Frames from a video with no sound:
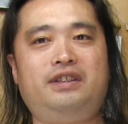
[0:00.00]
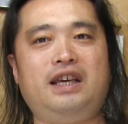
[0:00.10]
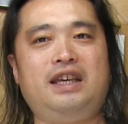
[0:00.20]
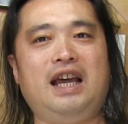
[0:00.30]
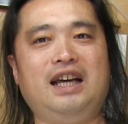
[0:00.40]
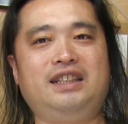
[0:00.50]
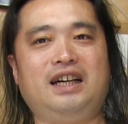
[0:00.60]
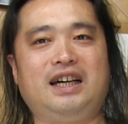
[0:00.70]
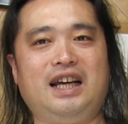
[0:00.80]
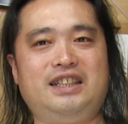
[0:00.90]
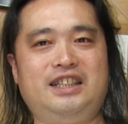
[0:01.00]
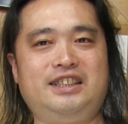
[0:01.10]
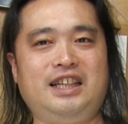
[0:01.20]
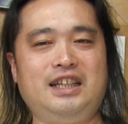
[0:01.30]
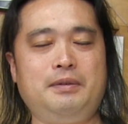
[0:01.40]
ぜひ明日から
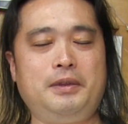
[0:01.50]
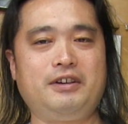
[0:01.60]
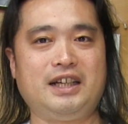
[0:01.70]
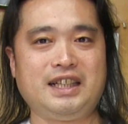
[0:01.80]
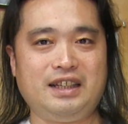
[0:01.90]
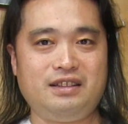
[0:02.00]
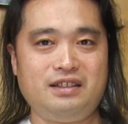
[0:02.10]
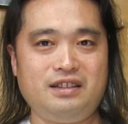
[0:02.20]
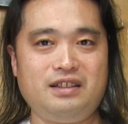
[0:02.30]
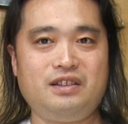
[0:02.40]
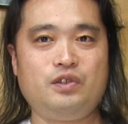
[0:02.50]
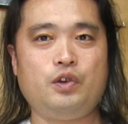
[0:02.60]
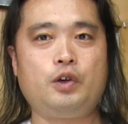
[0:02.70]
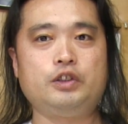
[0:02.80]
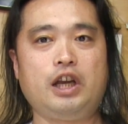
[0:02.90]
実践してみてください。
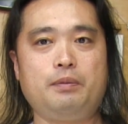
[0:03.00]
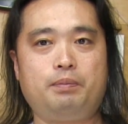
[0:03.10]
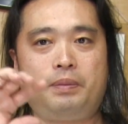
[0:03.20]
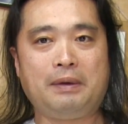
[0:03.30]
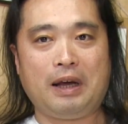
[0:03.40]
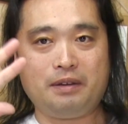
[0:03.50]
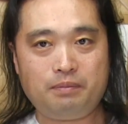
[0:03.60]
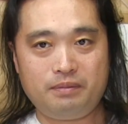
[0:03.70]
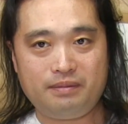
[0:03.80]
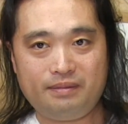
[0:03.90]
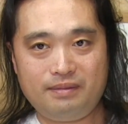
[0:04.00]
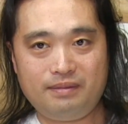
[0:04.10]
ということで、バイバイ。